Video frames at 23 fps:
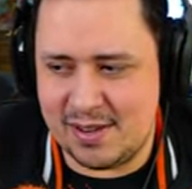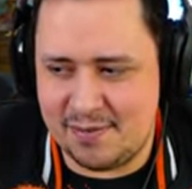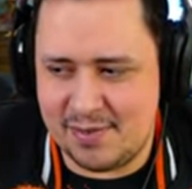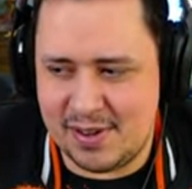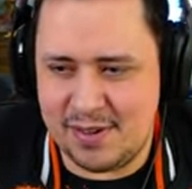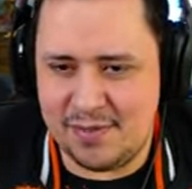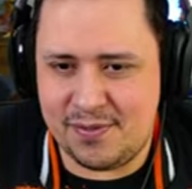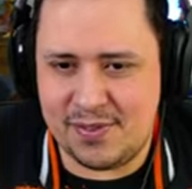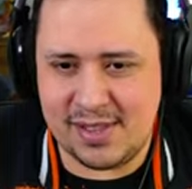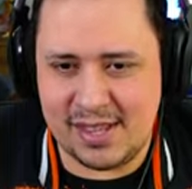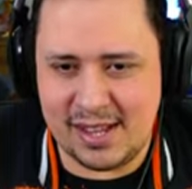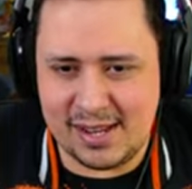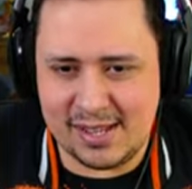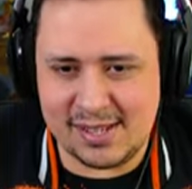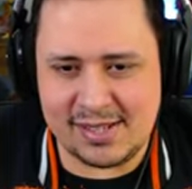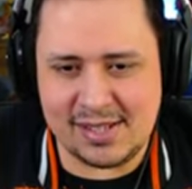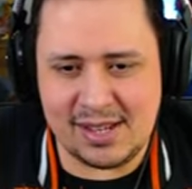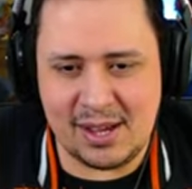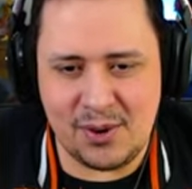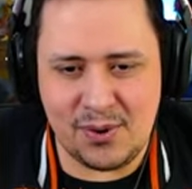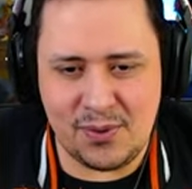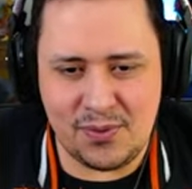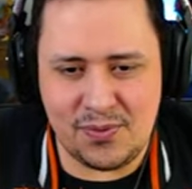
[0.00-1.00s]
quando ele vai
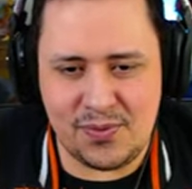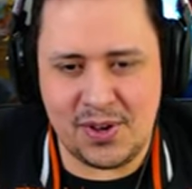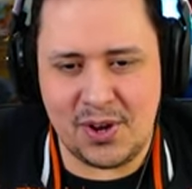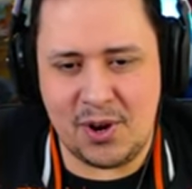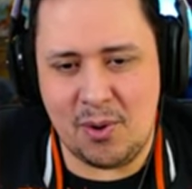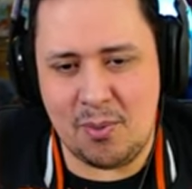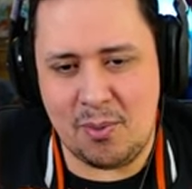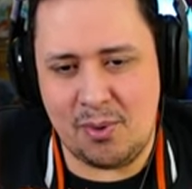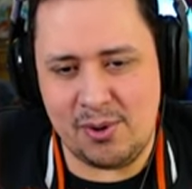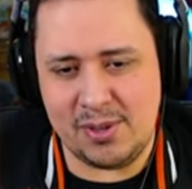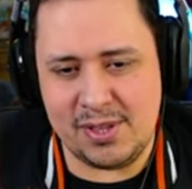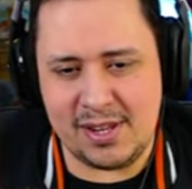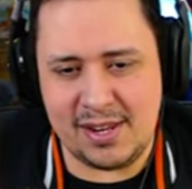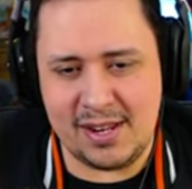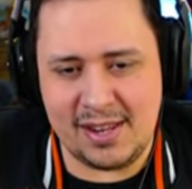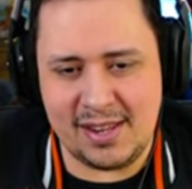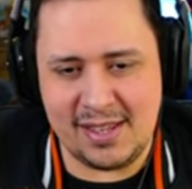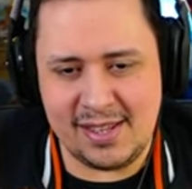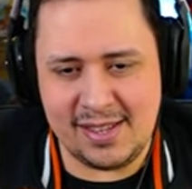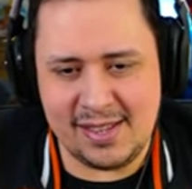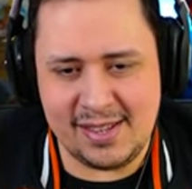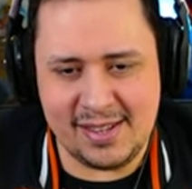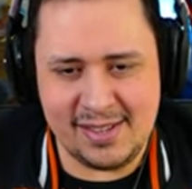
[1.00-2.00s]
finalizar o Feral Blow dele
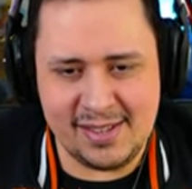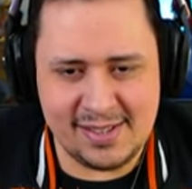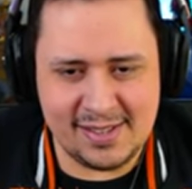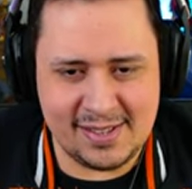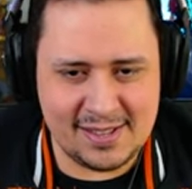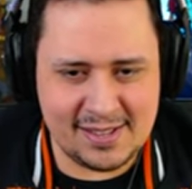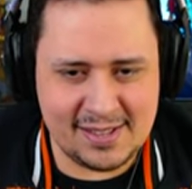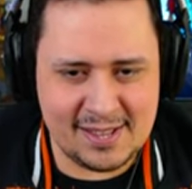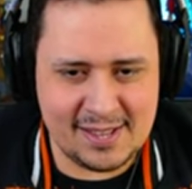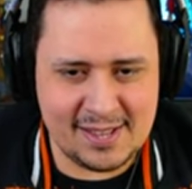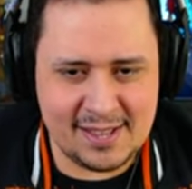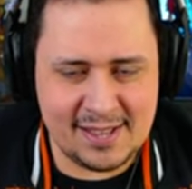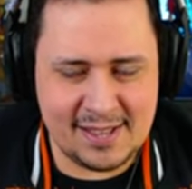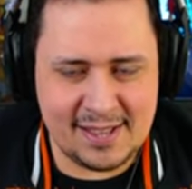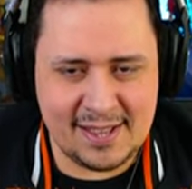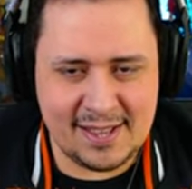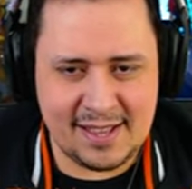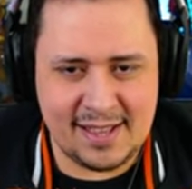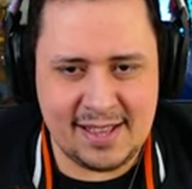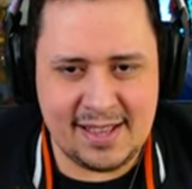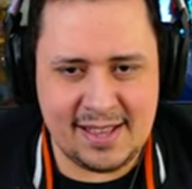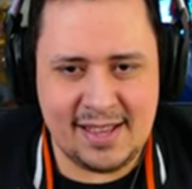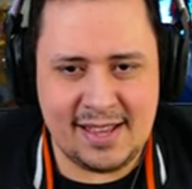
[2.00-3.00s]
ali, né?
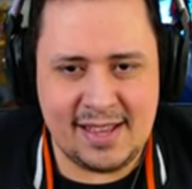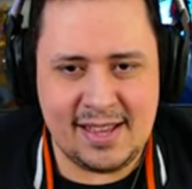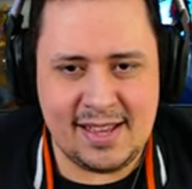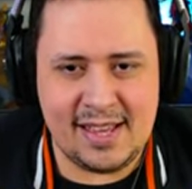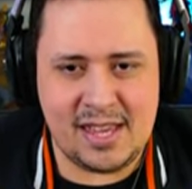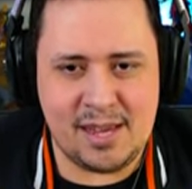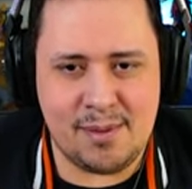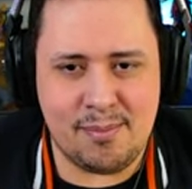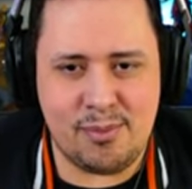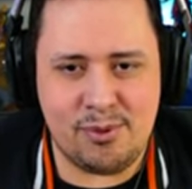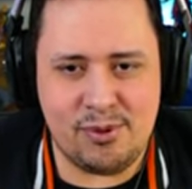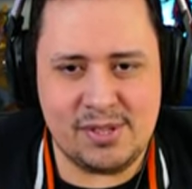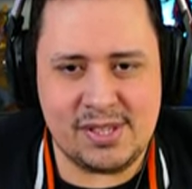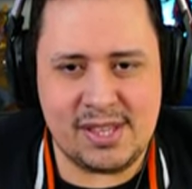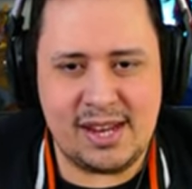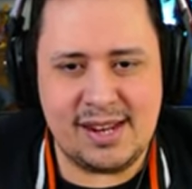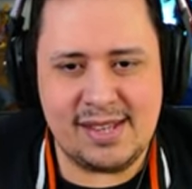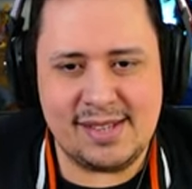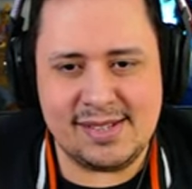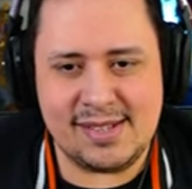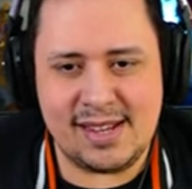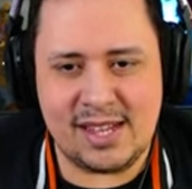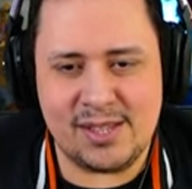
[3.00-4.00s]
E
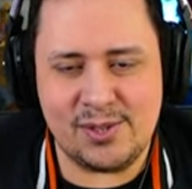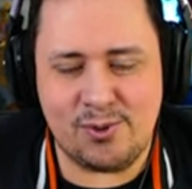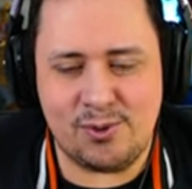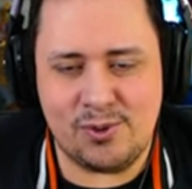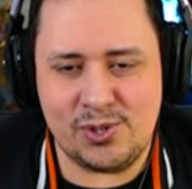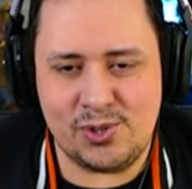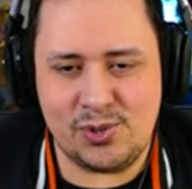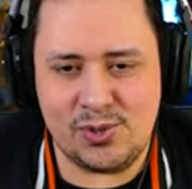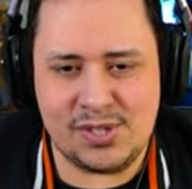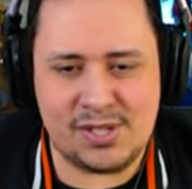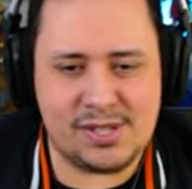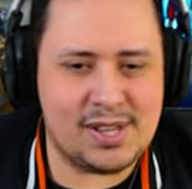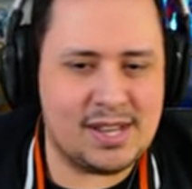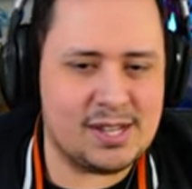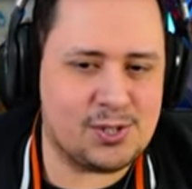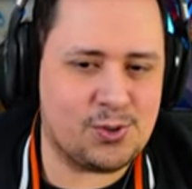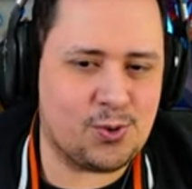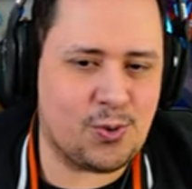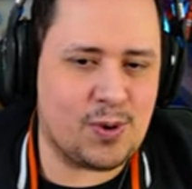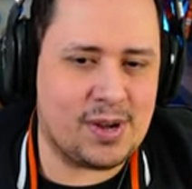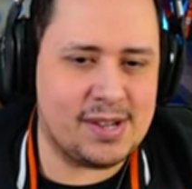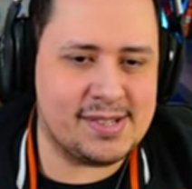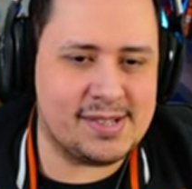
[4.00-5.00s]
brutalizado com
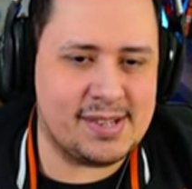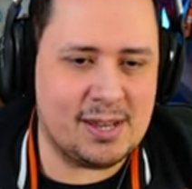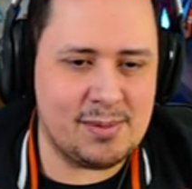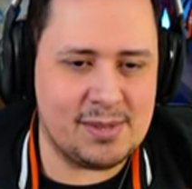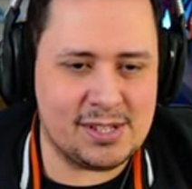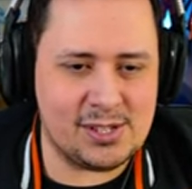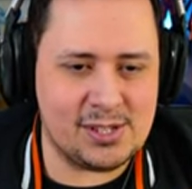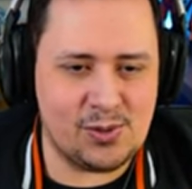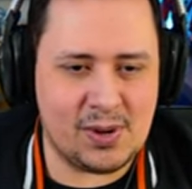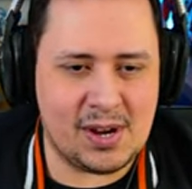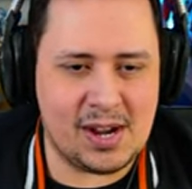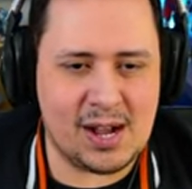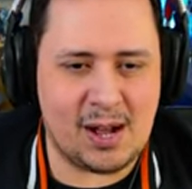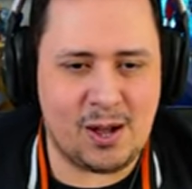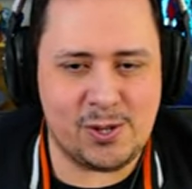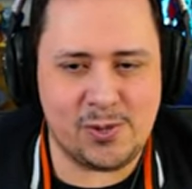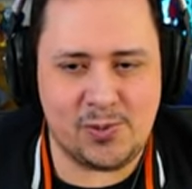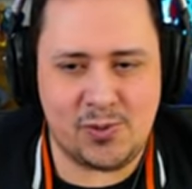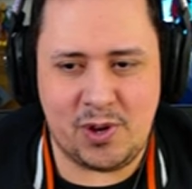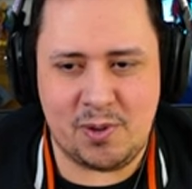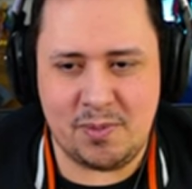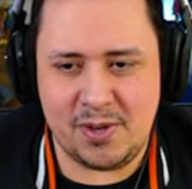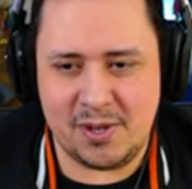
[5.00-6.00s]
sucesso com as lâminas do
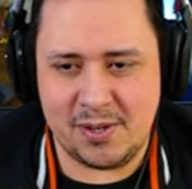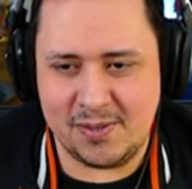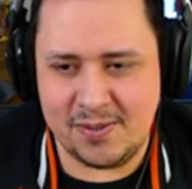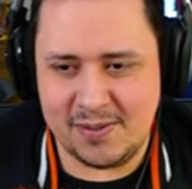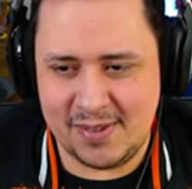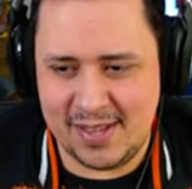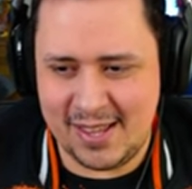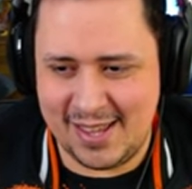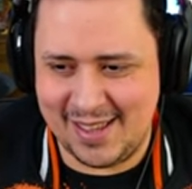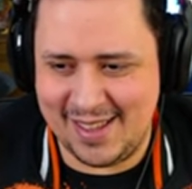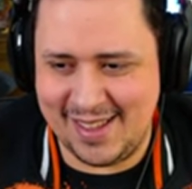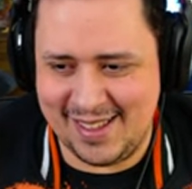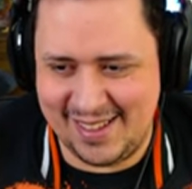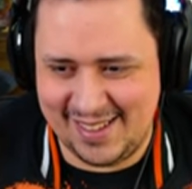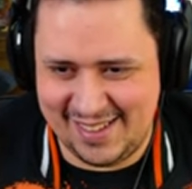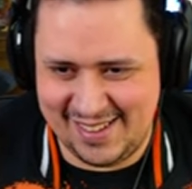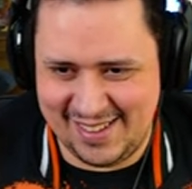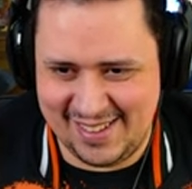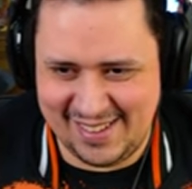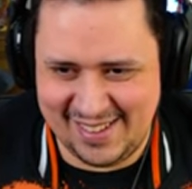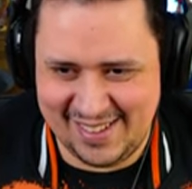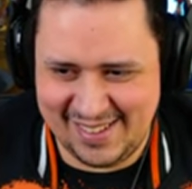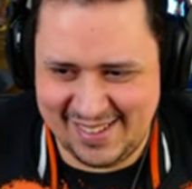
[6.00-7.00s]
caos, meu amigo.
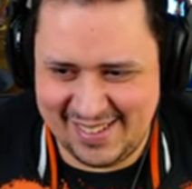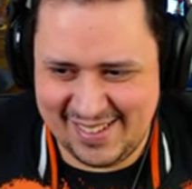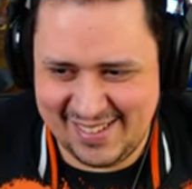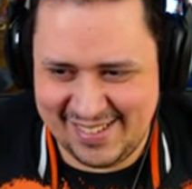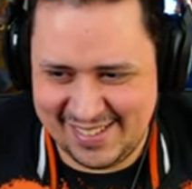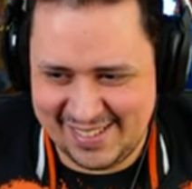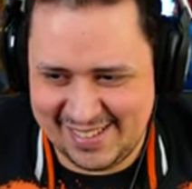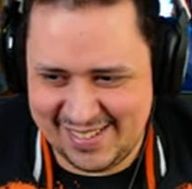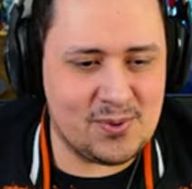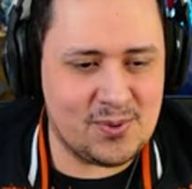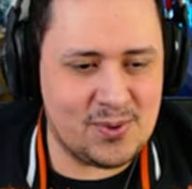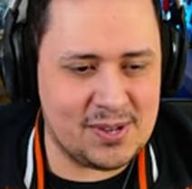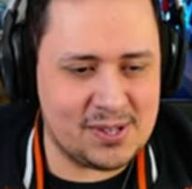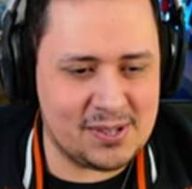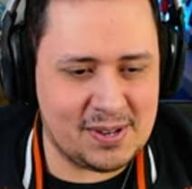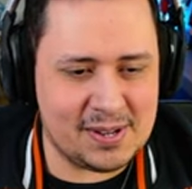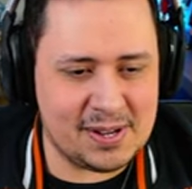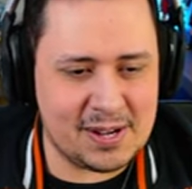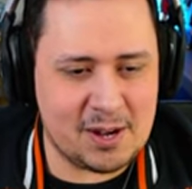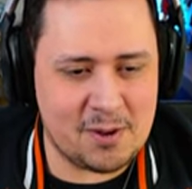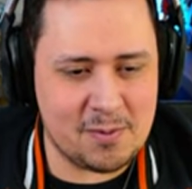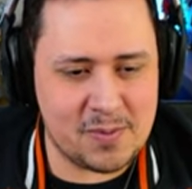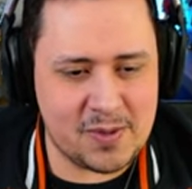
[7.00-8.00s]
Muito
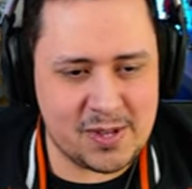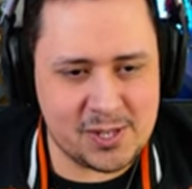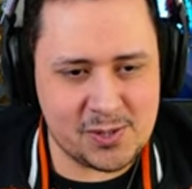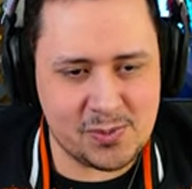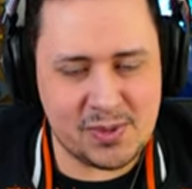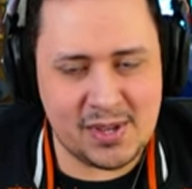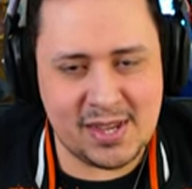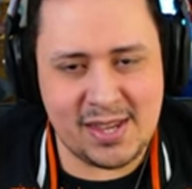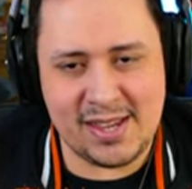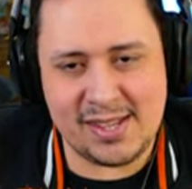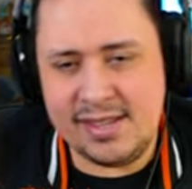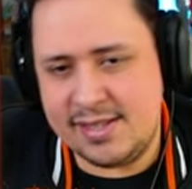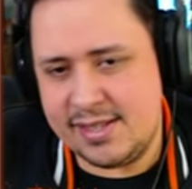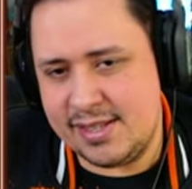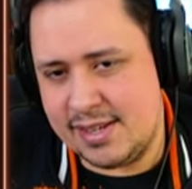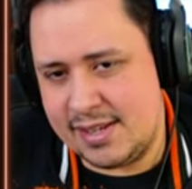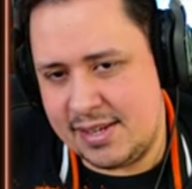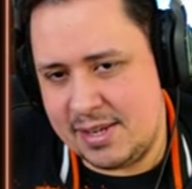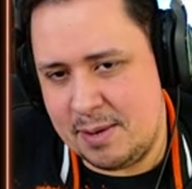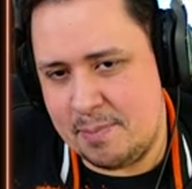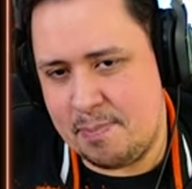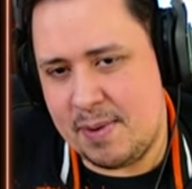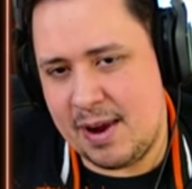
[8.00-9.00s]
legal mesmo. Esse
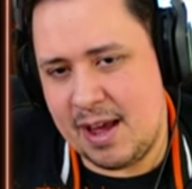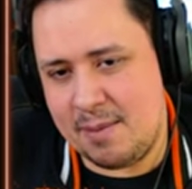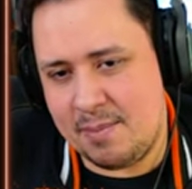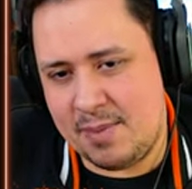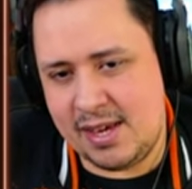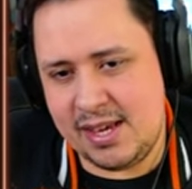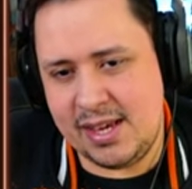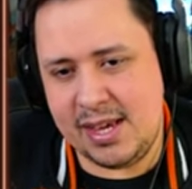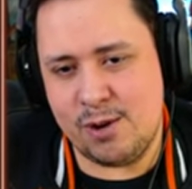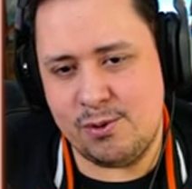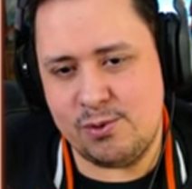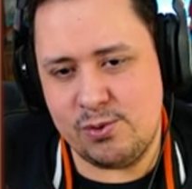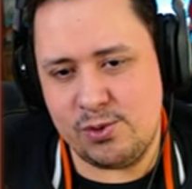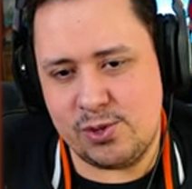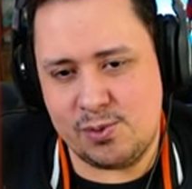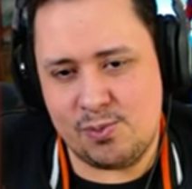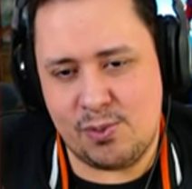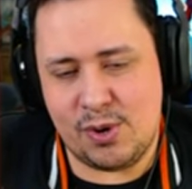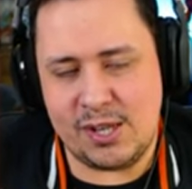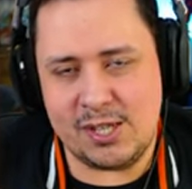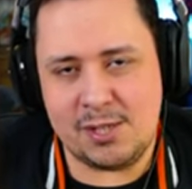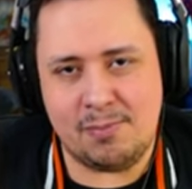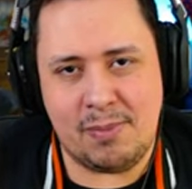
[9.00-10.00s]
daqui, para mim, é um dos
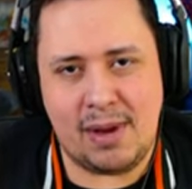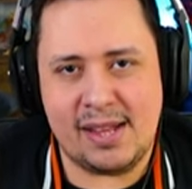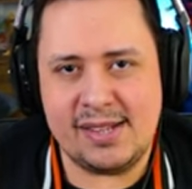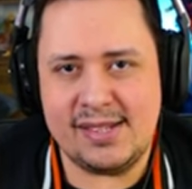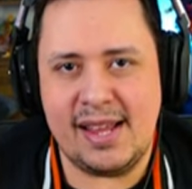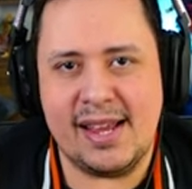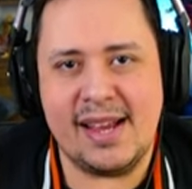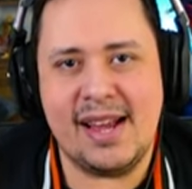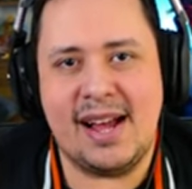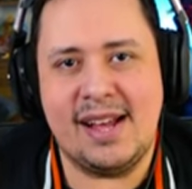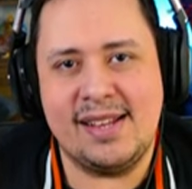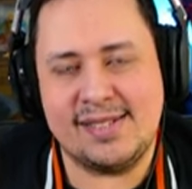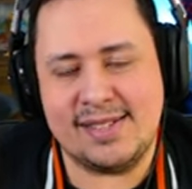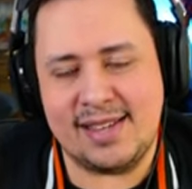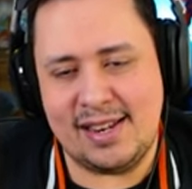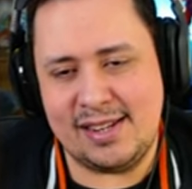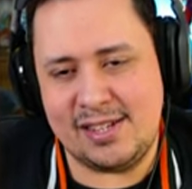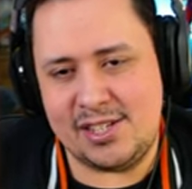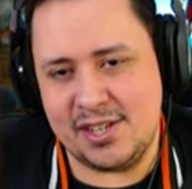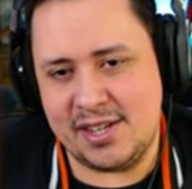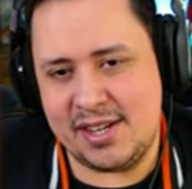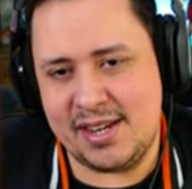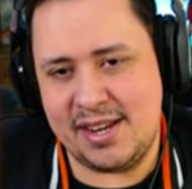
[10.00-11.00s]
mods mais legais que
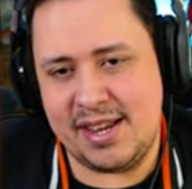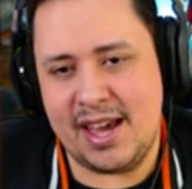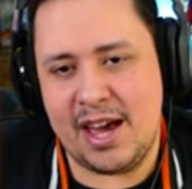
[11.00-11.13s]
eles já